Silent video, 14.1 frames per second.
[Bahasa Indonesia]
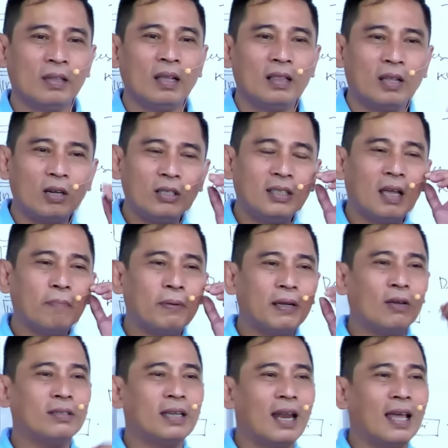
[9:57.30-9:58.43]
Terus yang
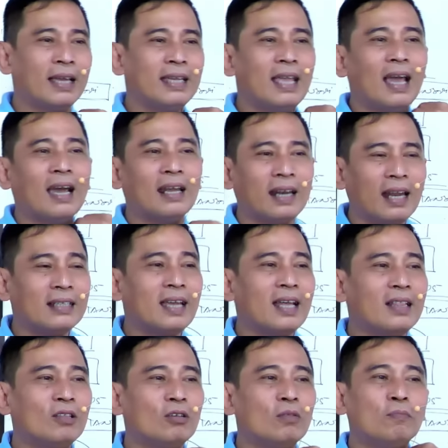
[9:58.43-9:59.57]
berikutnya lagi yang keren
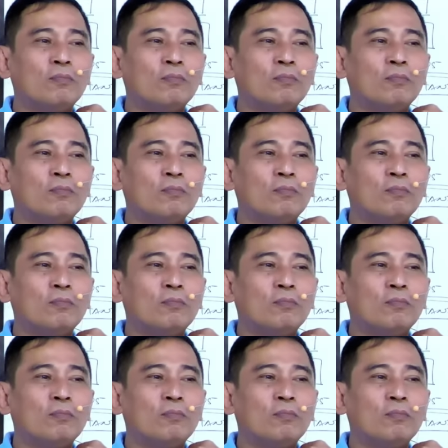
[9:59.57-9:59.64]
satu,